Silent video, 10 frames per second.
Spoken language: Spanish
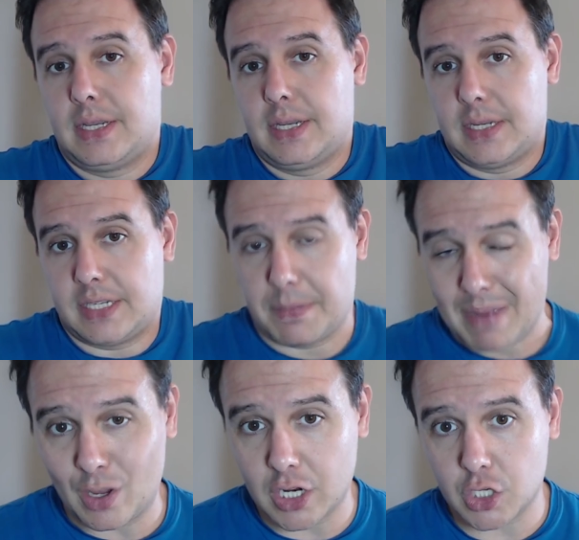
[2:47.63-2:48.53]
Si
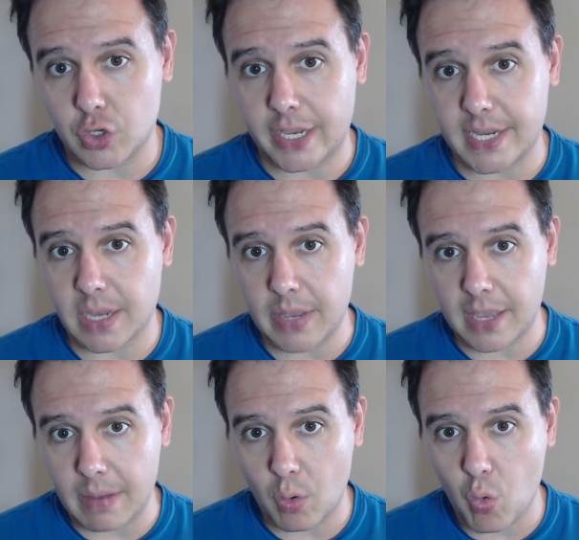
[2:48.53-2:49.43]
Mario Gerson ya, sabía que
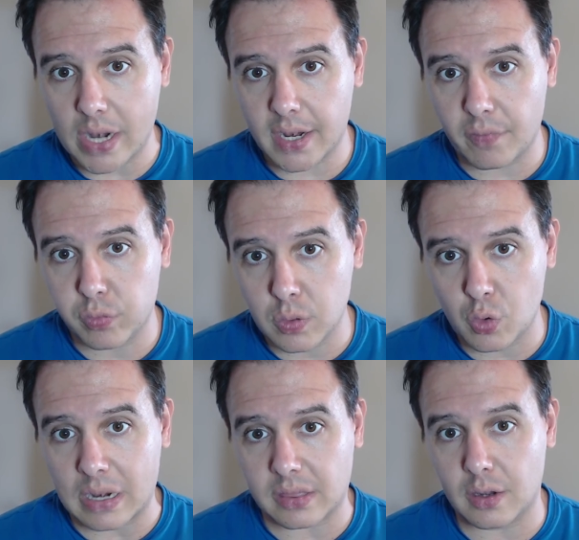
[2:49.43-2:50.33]
iba a jugar en el FC
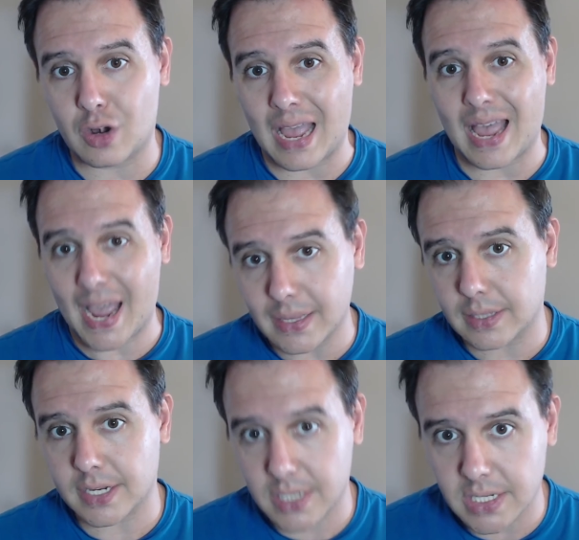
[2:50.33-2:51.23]
Barcelona
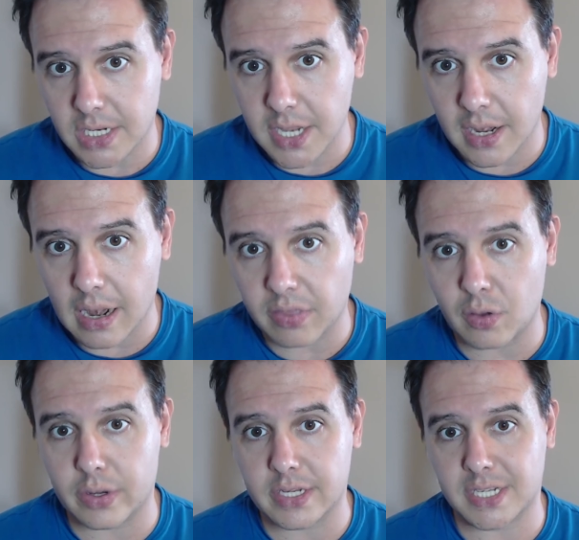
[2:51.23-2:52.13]
antes de esas
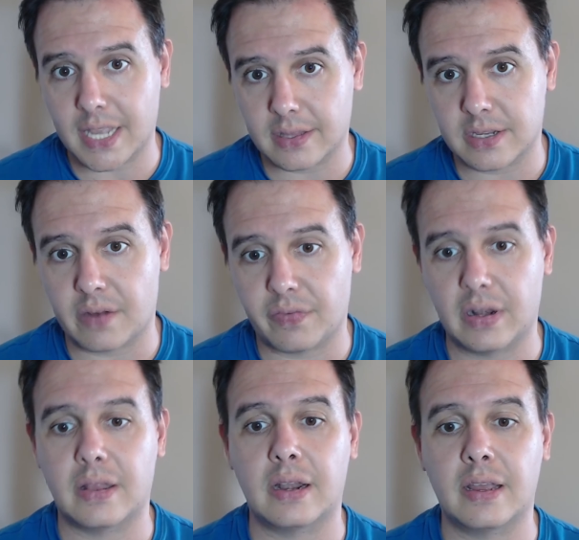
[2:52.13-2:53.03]
declaraciones y antes de la final
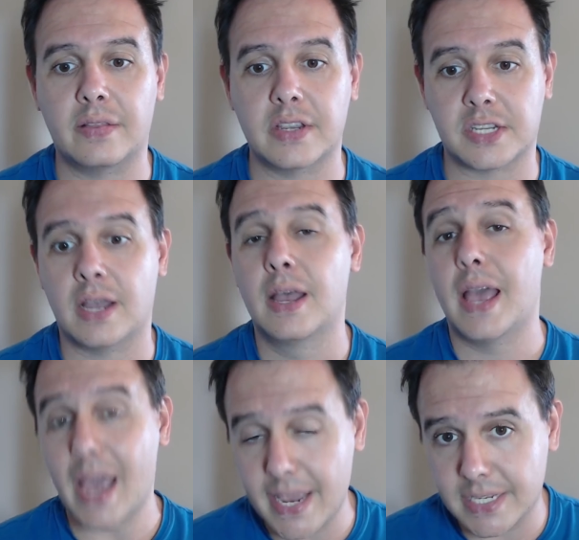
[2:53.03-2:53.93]
de la Liga Andesa,
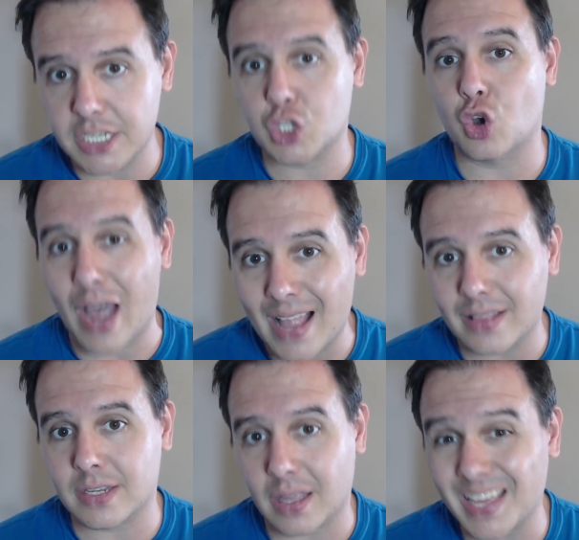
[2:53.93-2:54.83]
que insisto,
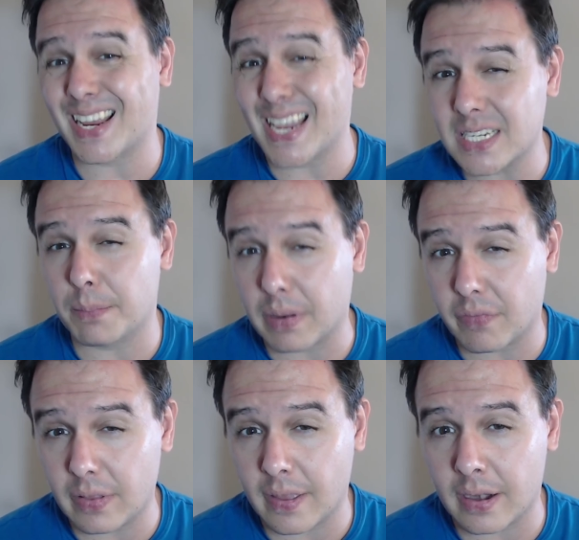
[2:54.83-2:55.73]
antes de hacer ese
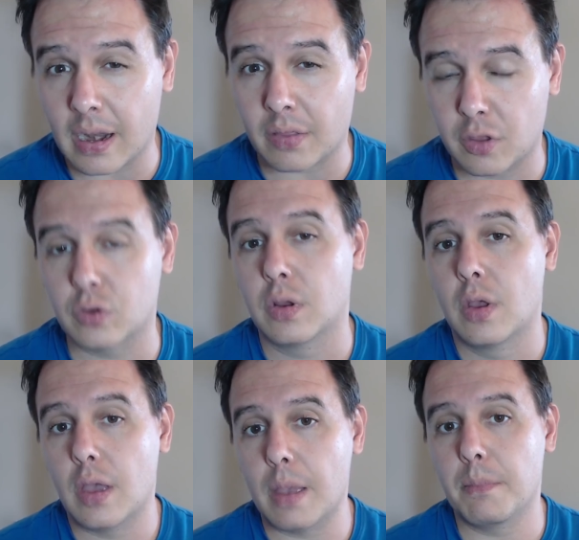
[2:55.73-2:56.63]
perfil de declaración
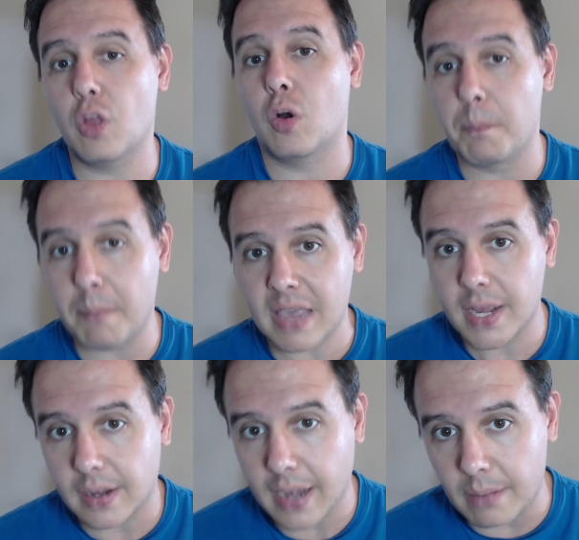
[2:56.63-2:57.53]
en modo Made
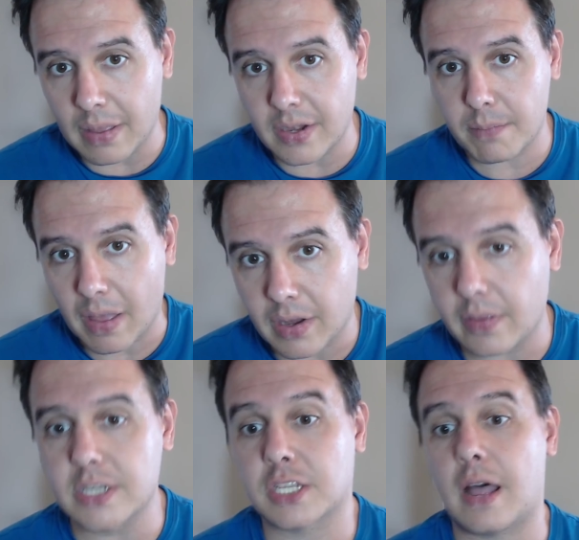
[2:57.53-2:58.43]
in Real Madrid
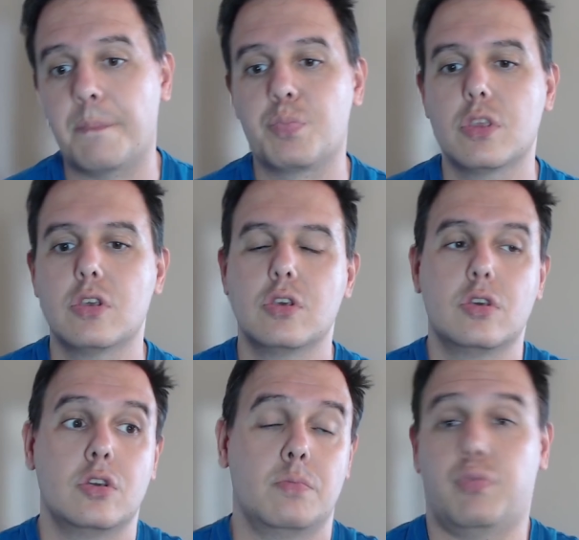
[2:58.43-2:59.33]
madridista,
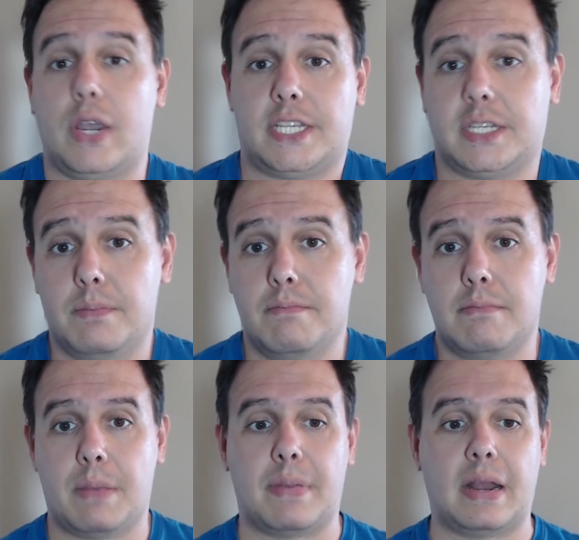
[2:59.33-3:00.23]
pues
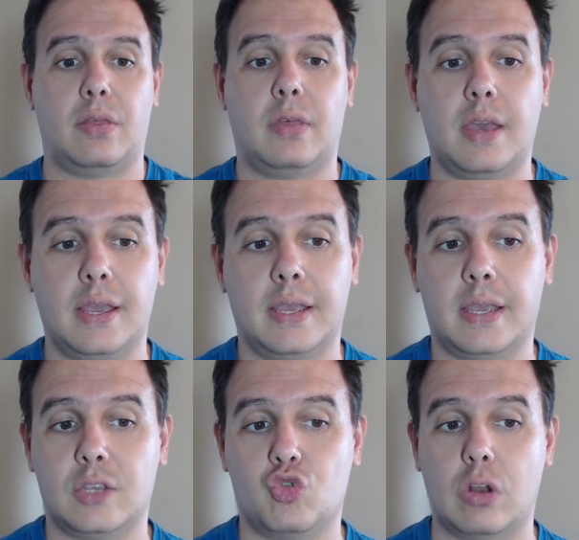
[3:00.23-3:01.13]
me parece que
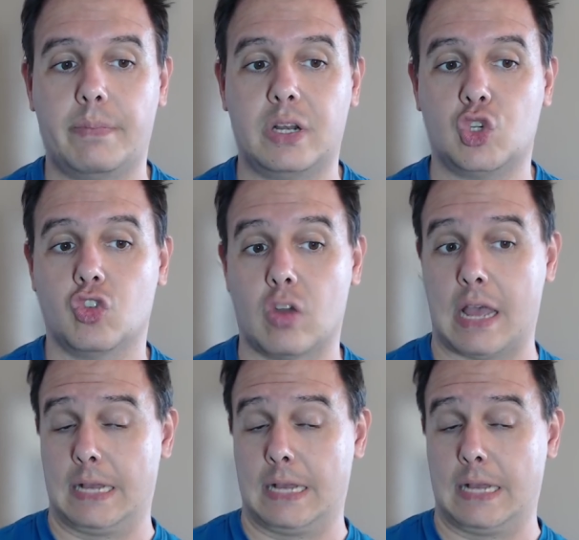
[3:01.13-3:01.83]
es una persona